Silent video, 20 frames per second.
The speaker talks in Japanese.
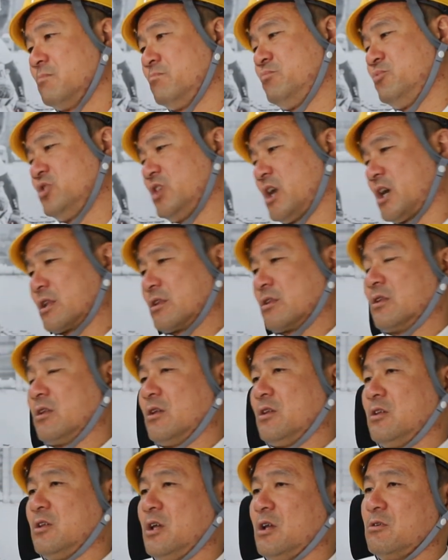胸張っ
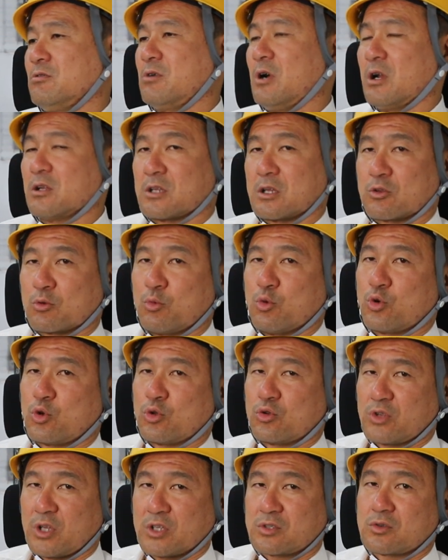て言えるからだと思う
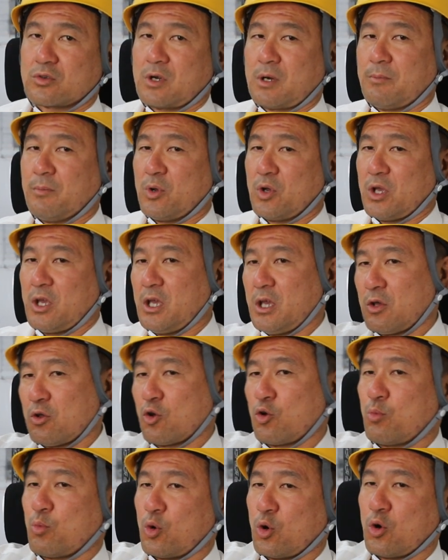けどねそれは営
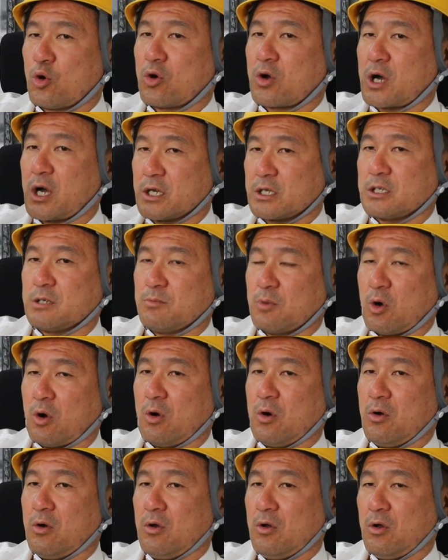業も管理
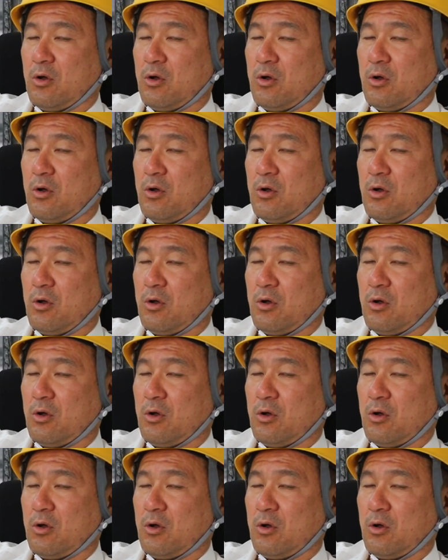も